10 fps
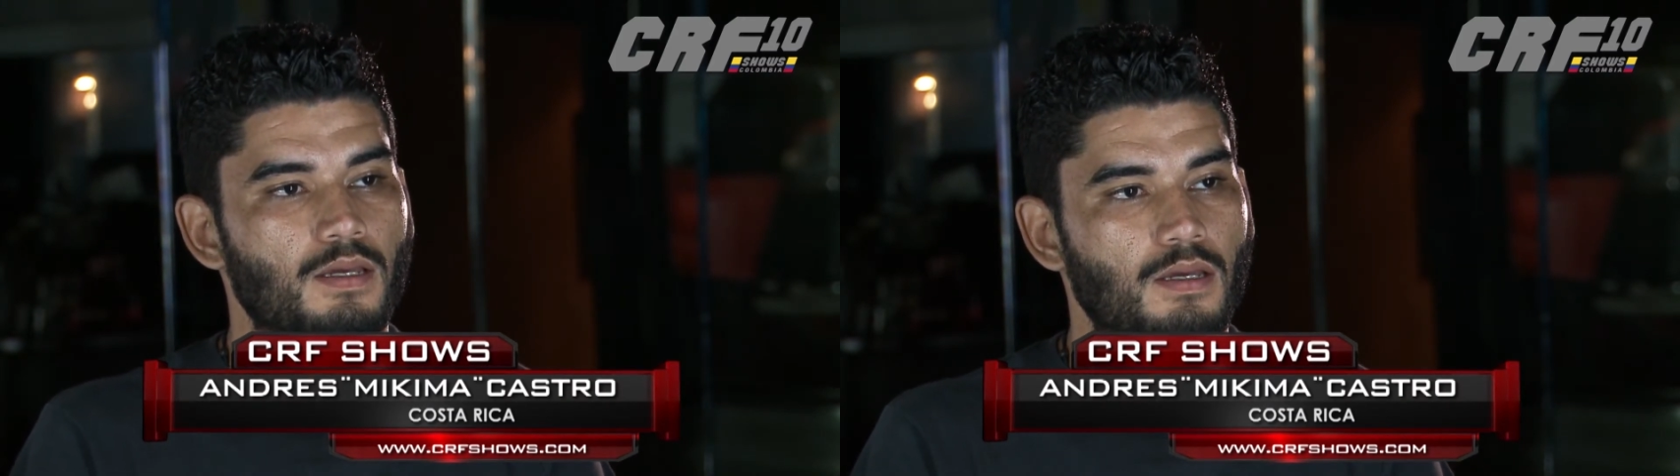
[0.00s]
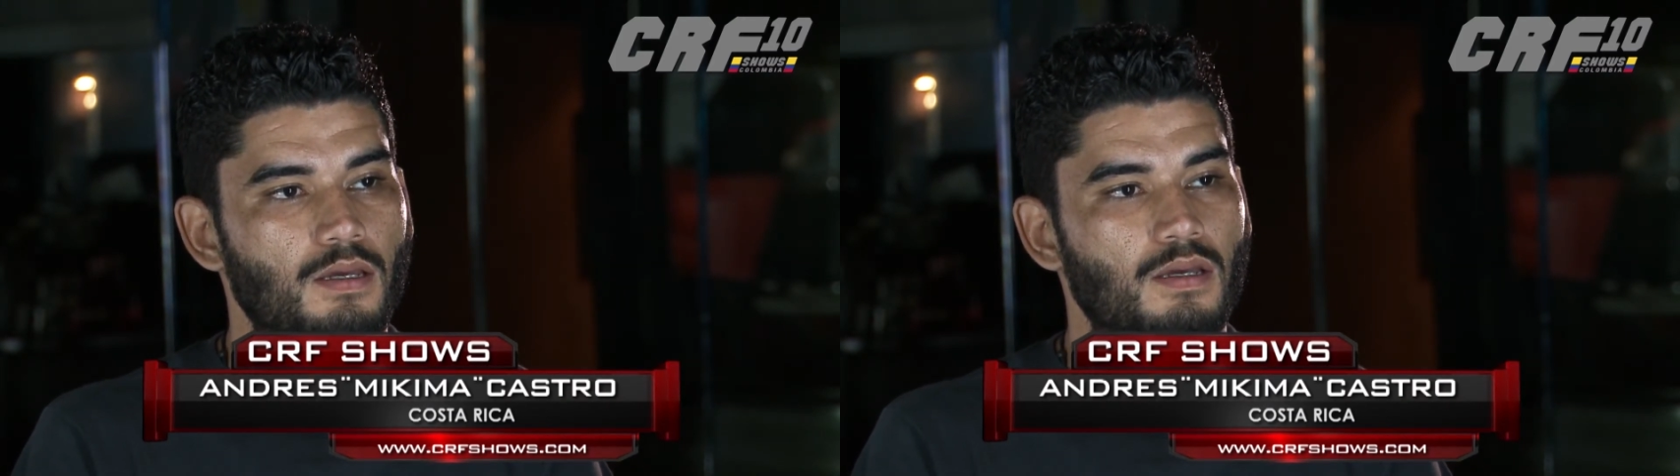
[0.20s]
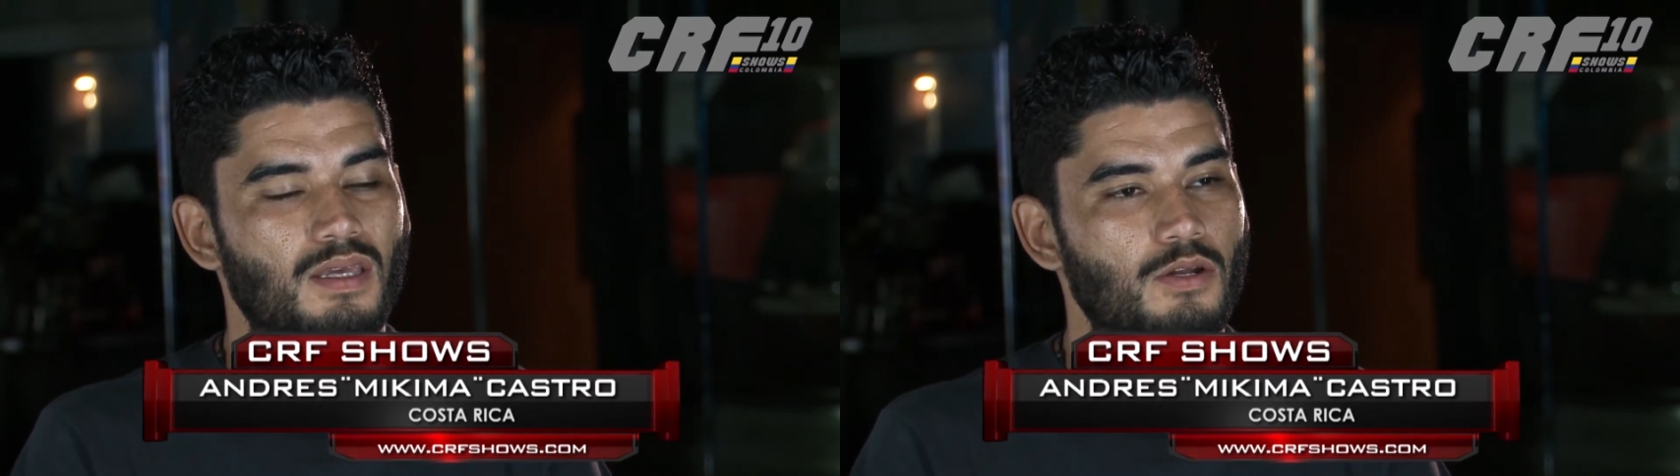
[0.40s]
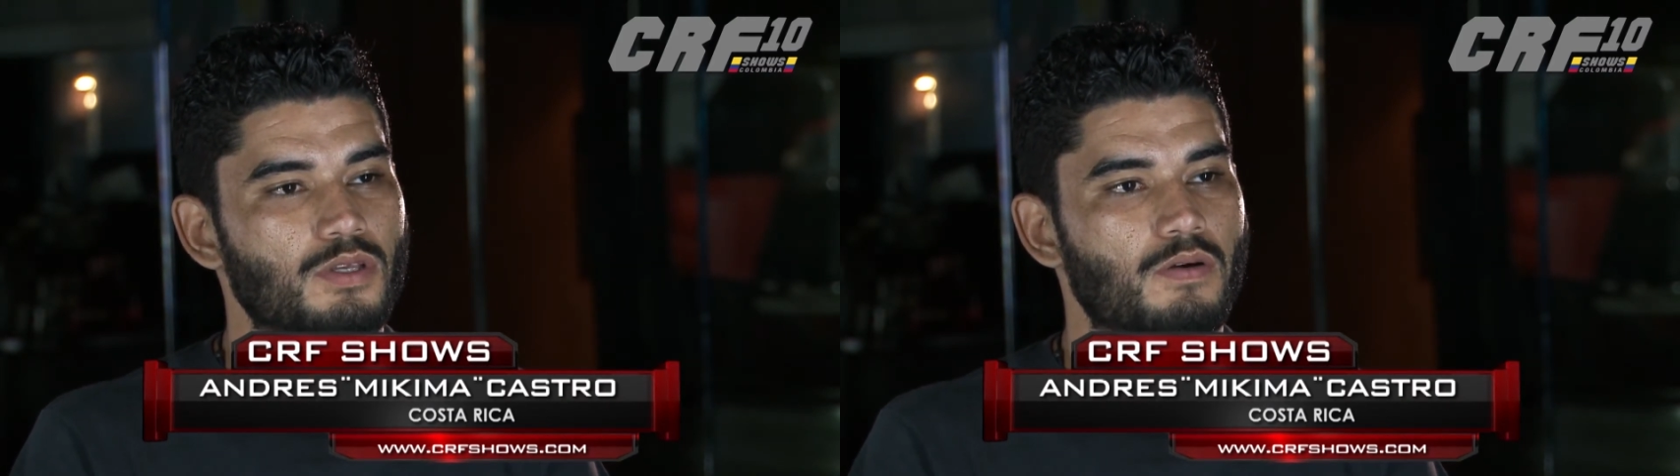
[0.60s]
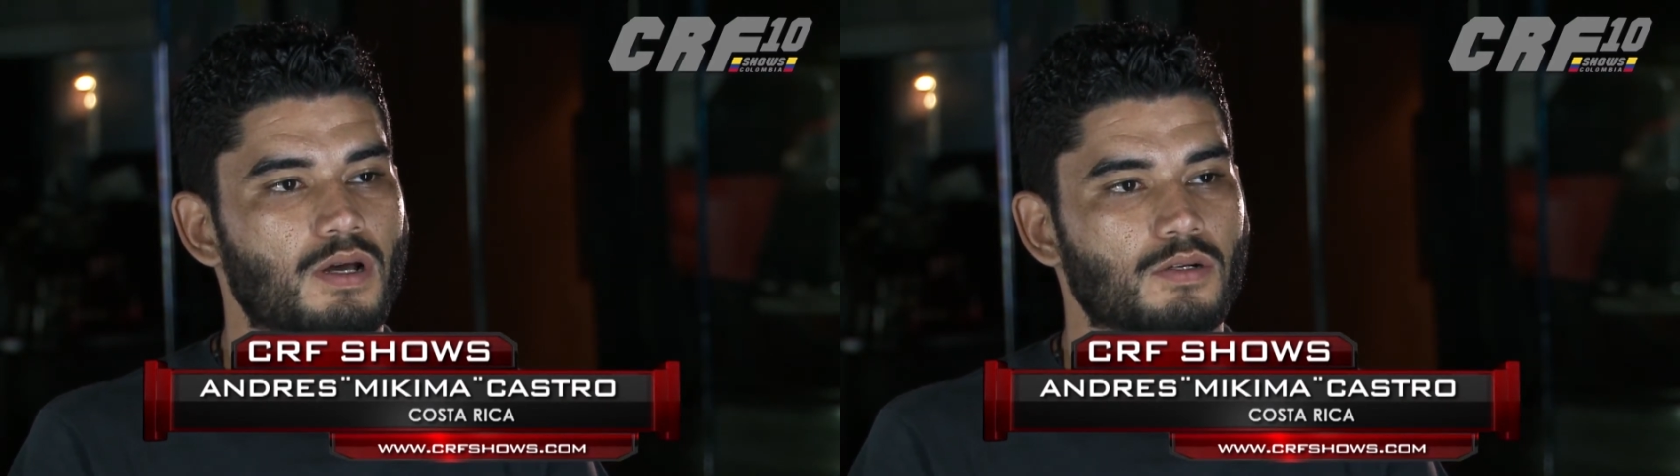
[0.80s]
Eh, quiero
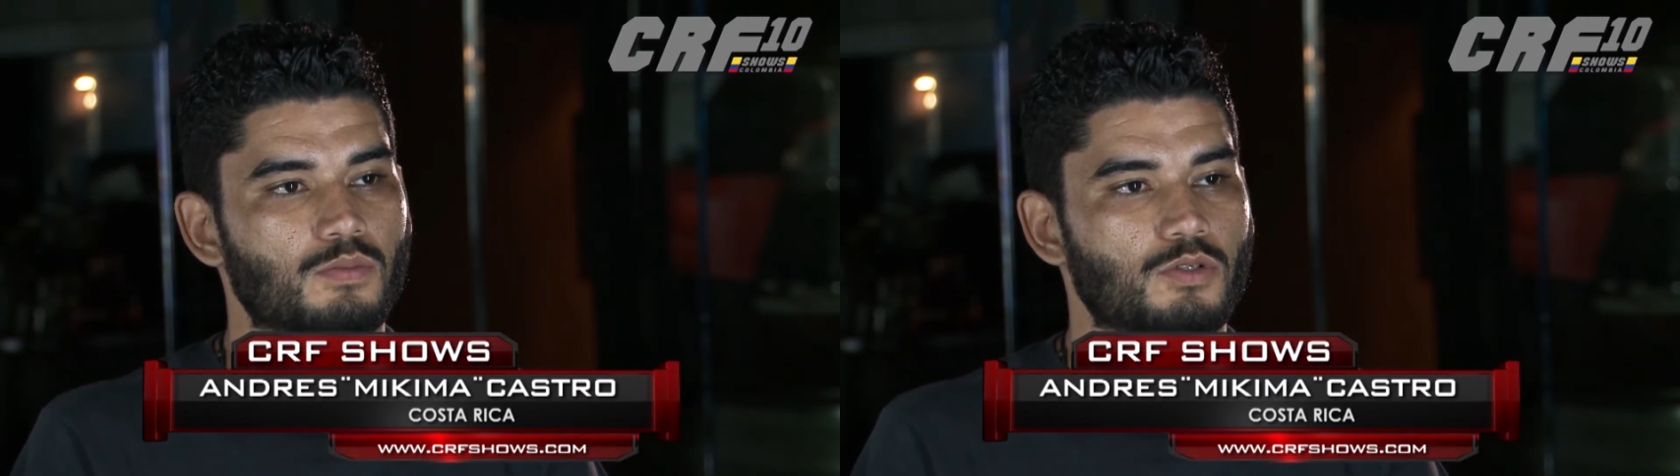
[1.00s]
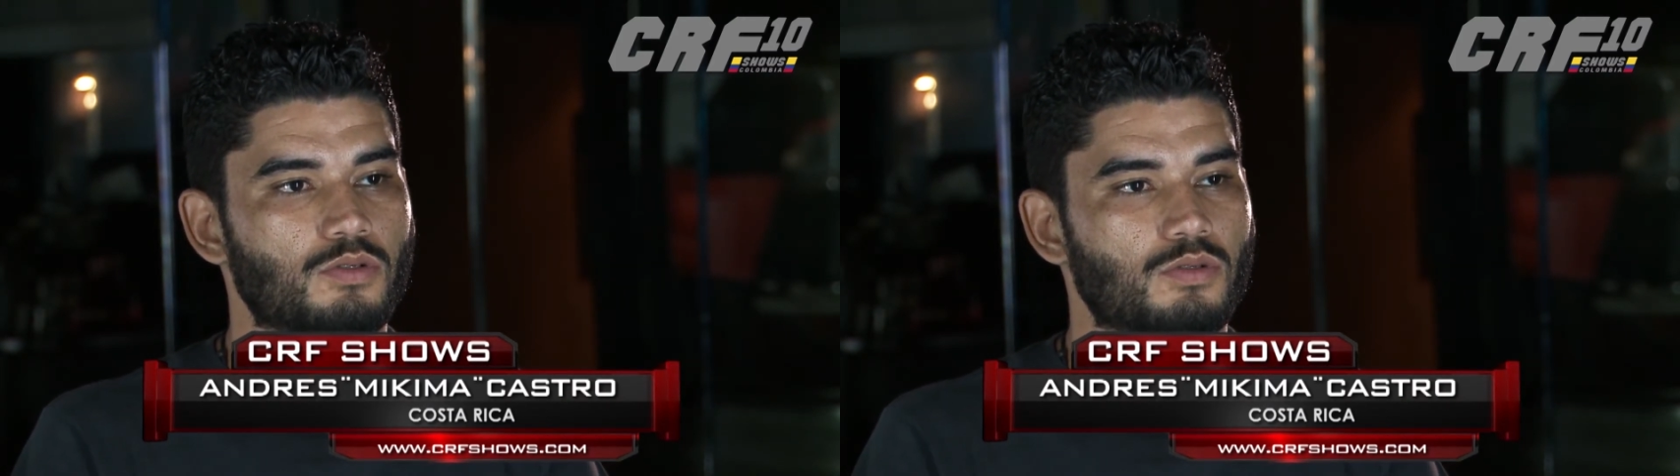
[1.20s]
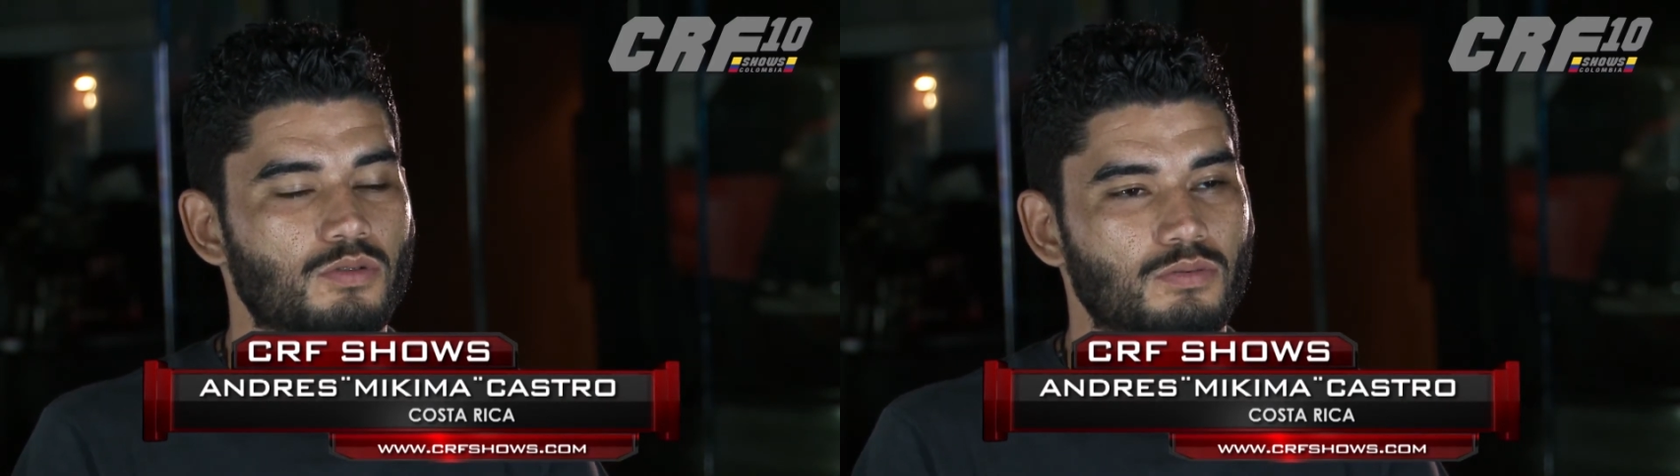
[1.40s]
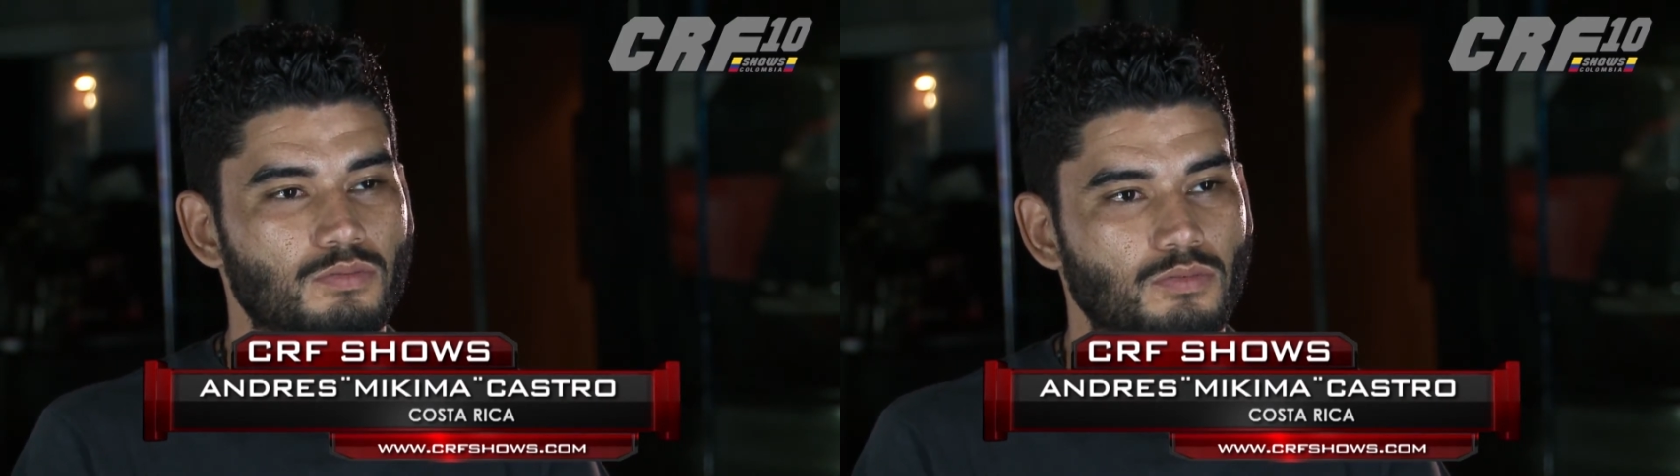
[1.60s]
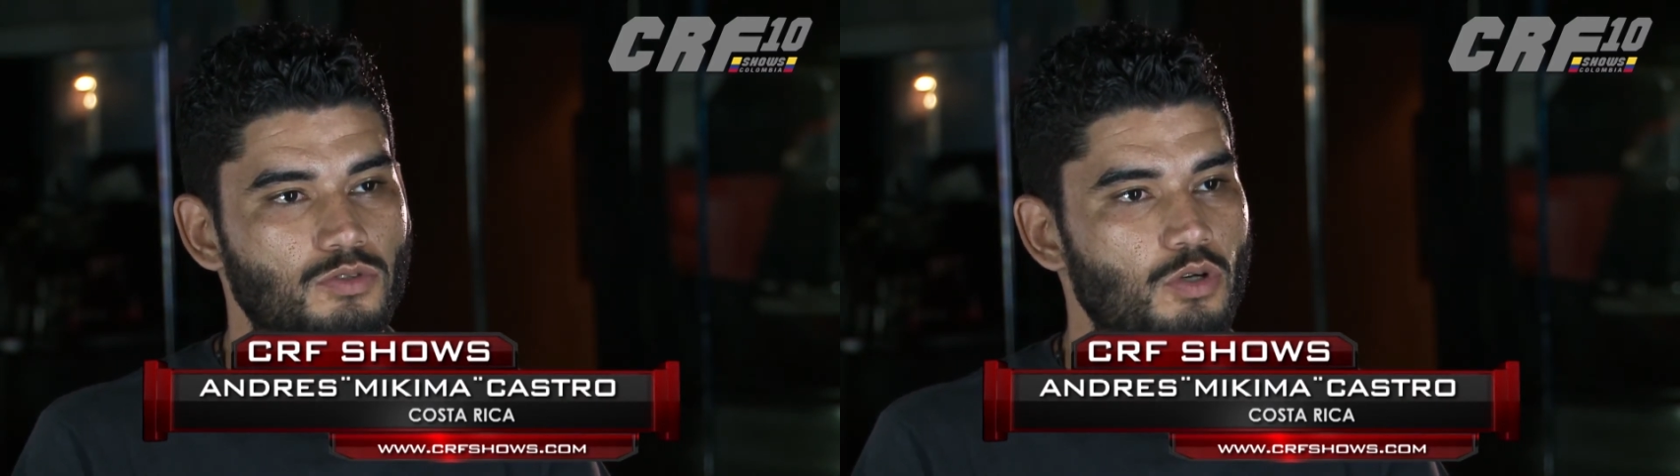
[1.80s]
llevar como